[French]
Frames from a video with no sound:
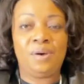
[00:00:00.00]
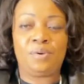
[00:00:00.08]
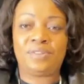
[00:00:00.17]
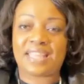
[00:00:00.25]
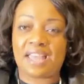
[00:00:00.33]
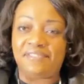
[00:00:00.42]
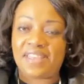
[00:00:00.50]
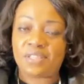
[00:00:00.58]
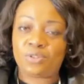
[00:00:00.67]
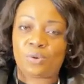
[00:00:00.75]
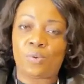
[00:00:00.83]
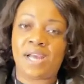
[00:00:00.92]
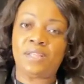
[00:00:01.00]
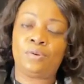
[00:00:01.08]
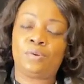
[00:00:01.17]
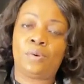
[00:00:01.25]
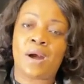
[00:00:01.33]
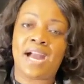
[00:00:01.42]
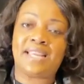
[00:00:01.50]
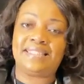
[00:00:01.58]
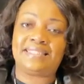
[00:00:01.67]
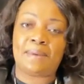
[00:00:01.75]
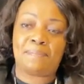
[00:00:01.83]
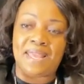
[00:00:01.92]
au travers du roi de gloire qui
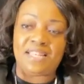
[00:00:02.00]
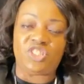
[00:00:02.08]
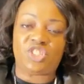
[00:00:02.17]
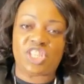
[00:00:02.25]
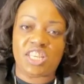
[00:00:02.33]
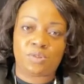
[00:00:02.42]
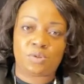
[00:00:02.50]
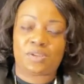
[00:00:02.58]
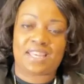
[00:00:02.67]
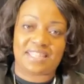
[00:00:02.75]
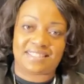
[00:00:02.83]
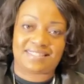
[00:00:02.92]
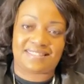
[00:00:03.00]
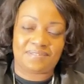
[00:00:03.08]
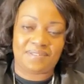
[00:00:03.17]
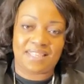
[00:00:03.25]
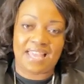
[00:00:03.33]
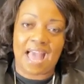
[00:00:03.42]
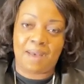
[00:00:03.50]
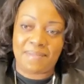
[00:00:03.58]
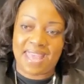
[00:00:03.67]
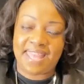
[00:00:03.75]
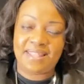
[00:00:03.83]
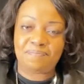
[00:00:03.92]
s'appelle Jésus-Christ.
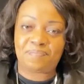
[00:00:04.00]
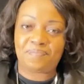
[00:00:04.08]
Amen.